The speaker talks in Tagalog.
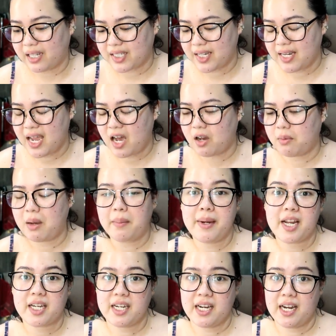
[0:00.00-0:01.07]
Kasi daw,
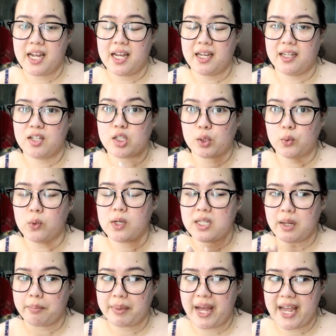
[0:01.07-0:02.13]
babalik na ng school
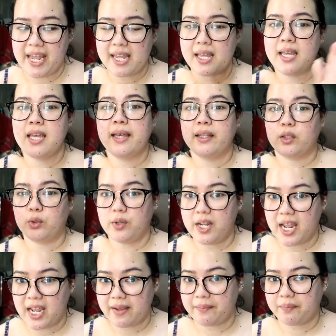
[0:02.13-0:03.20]
si Pai
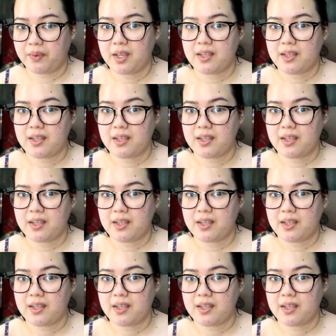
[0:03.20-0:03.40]
today.